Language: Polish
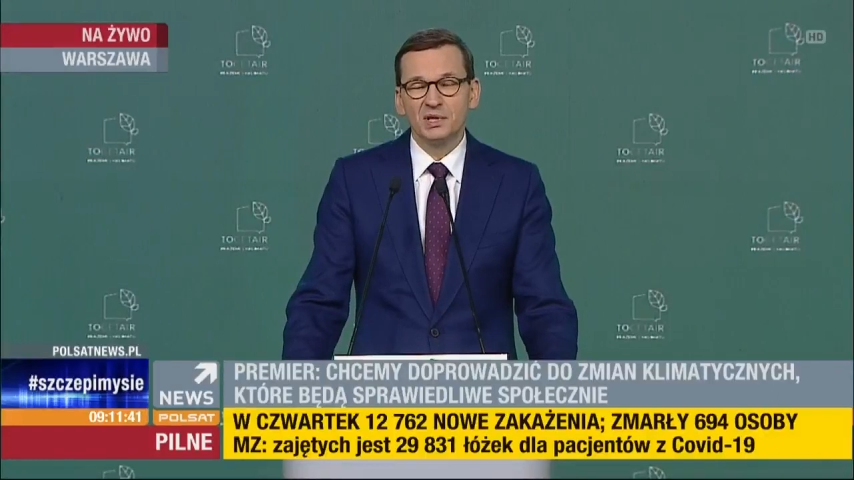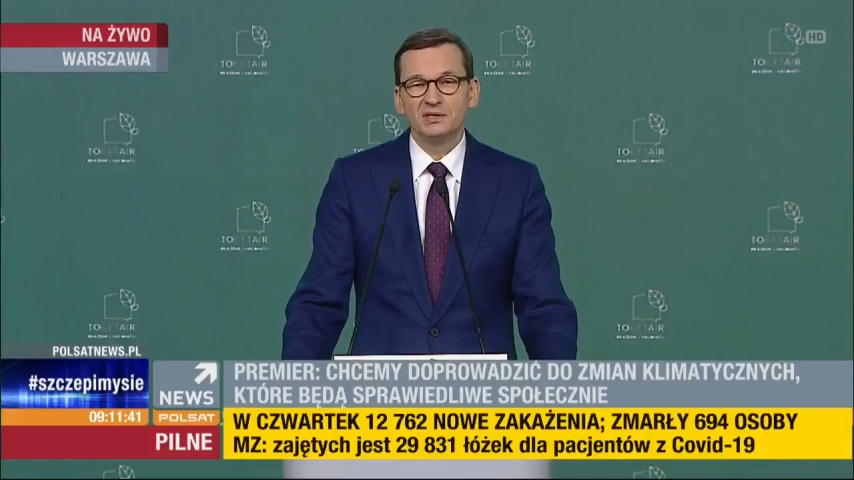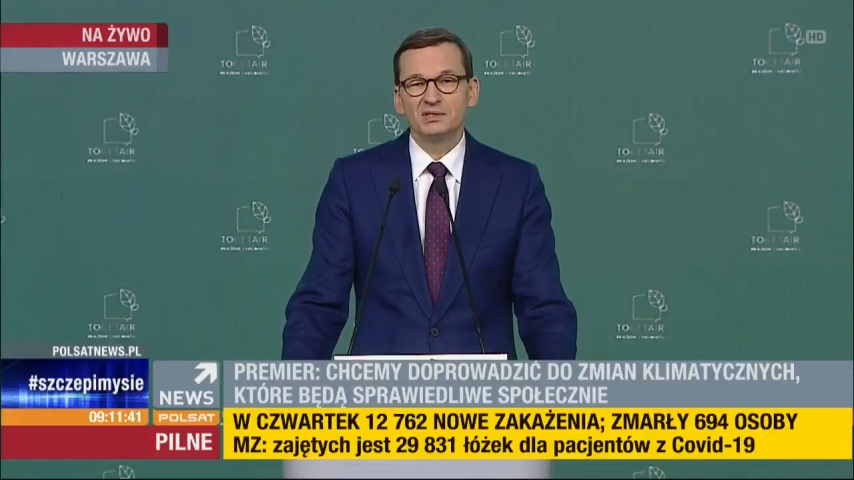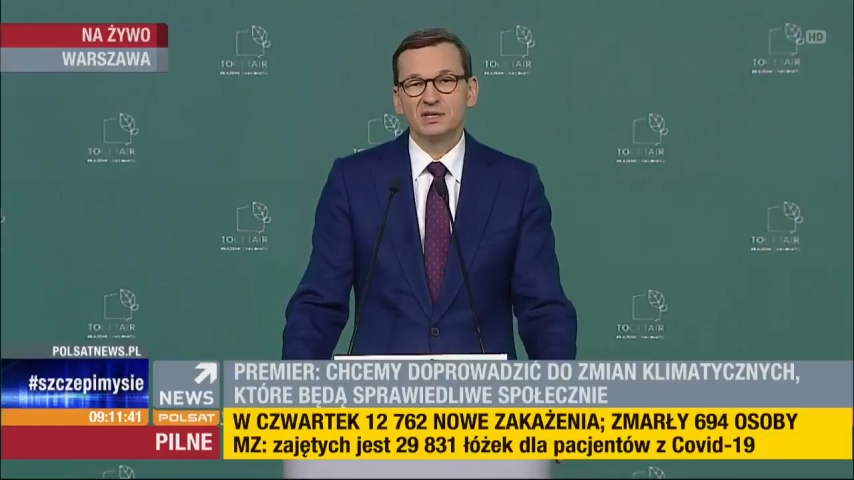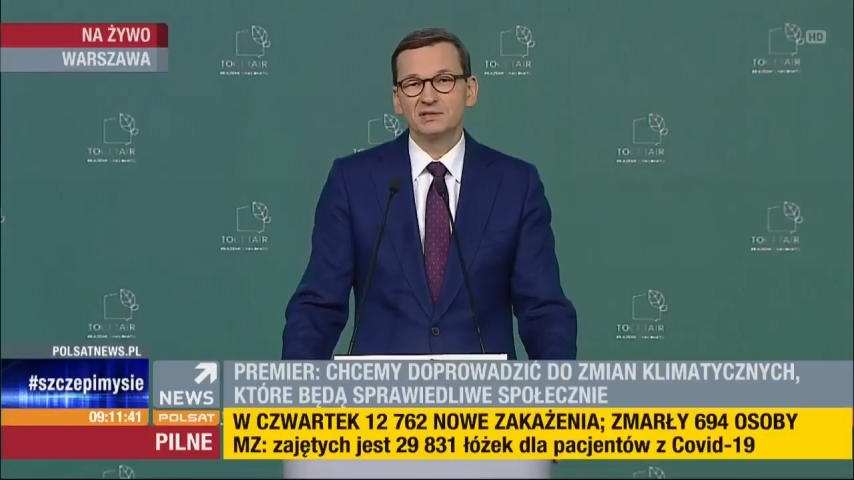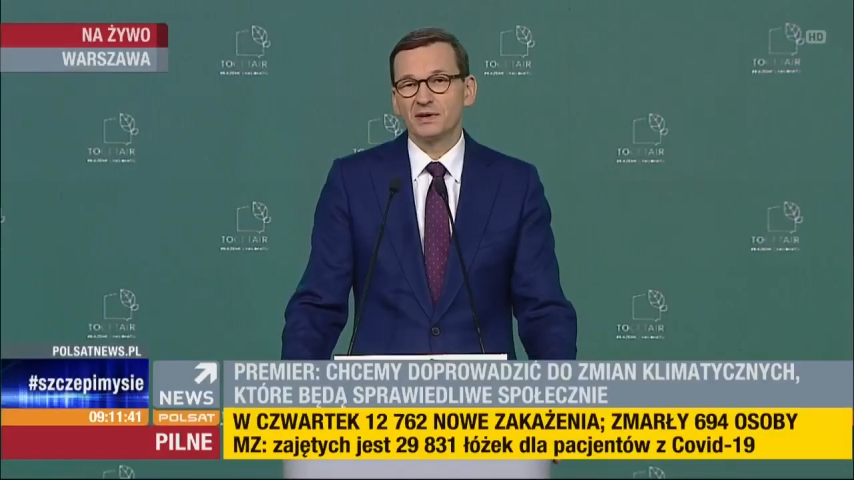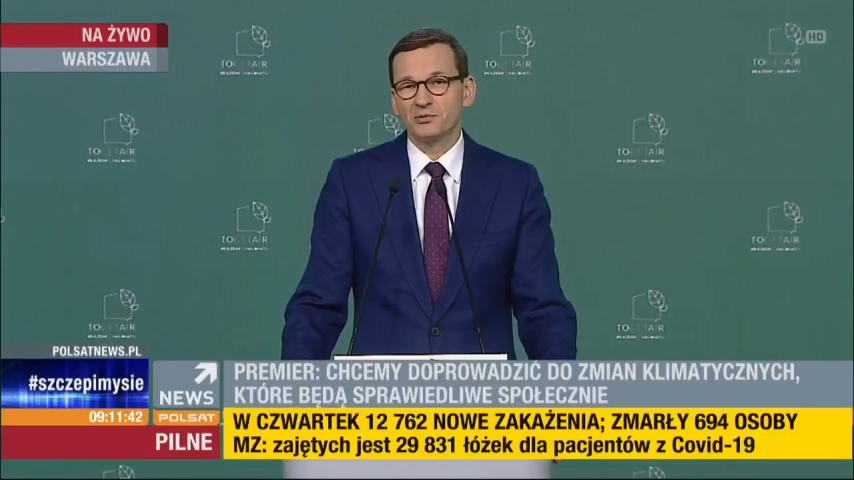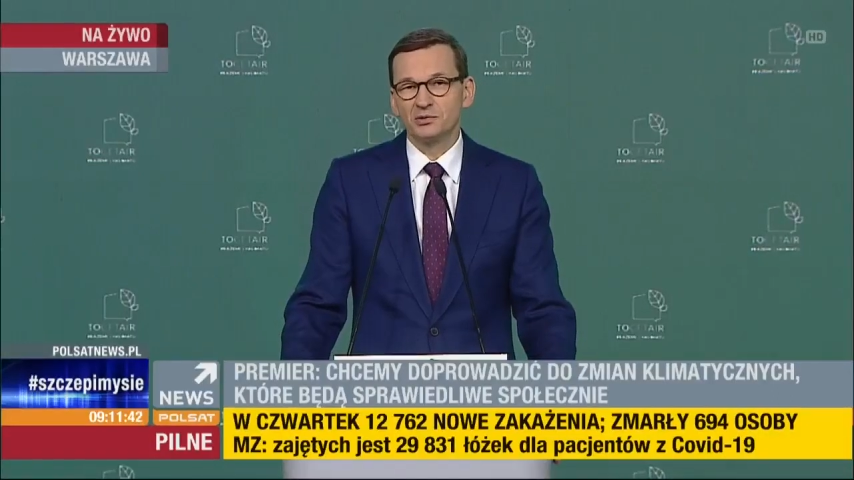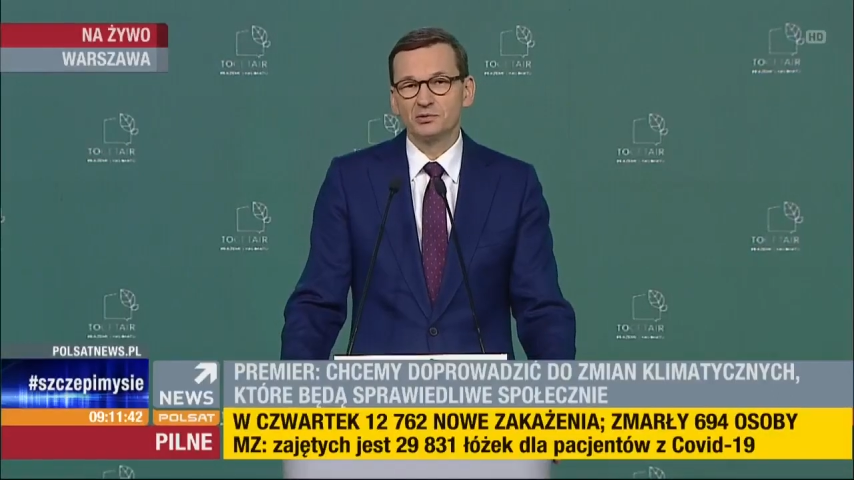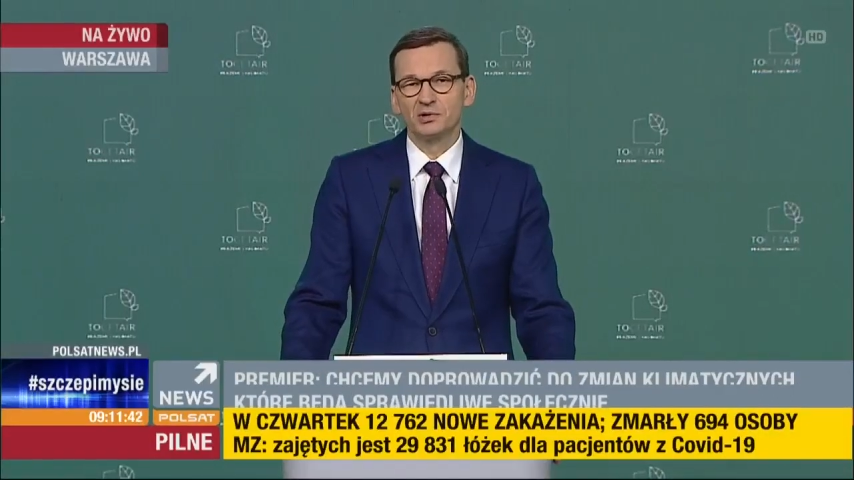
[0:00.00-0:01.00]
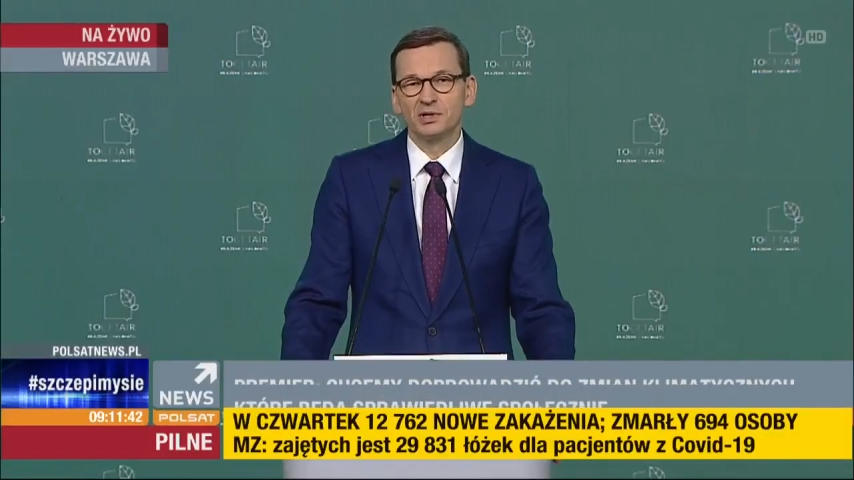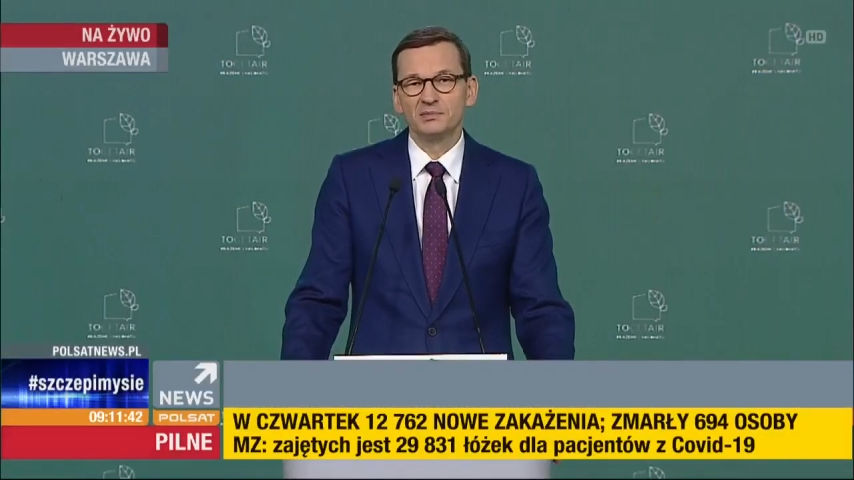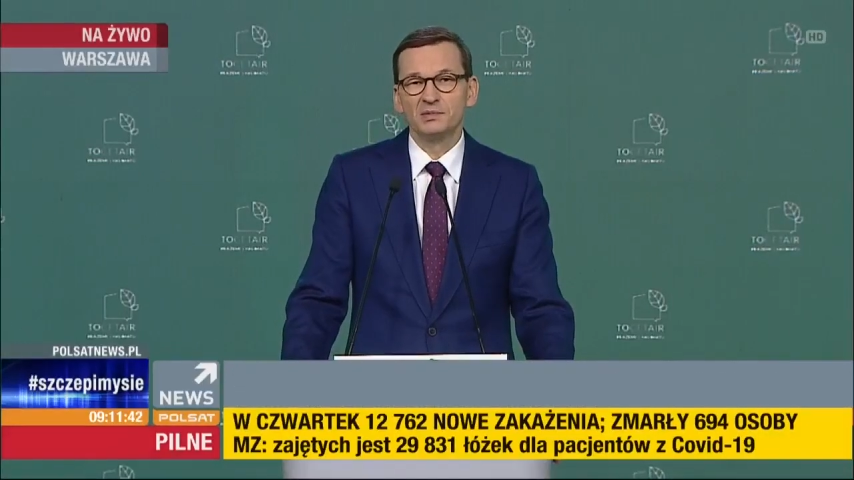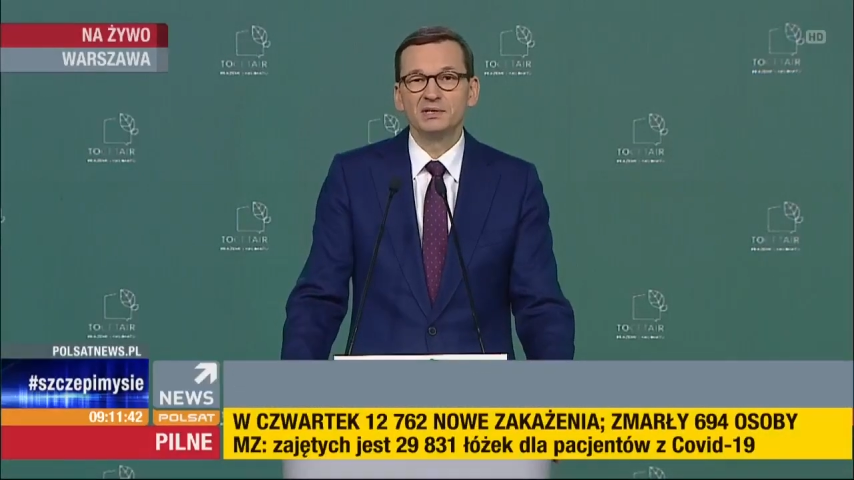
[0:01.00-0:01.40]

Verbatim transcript: Ministerstwa Kultury,